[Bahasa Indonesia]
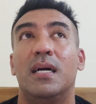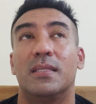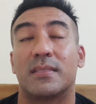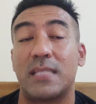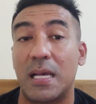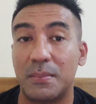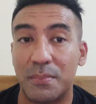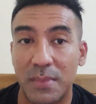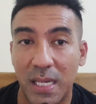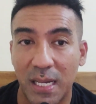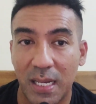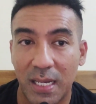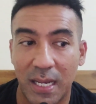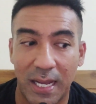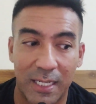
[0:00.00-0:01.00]

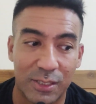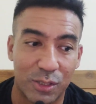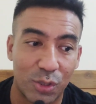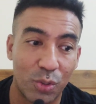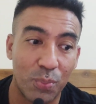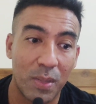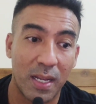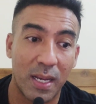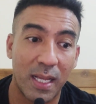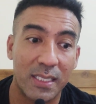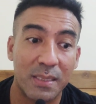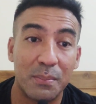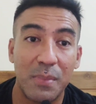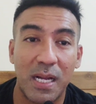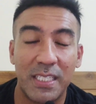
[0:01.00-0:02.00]
sama atau malah
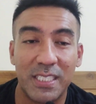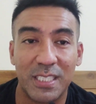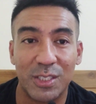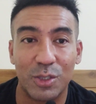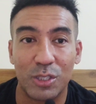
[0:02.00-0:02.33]
kembali ke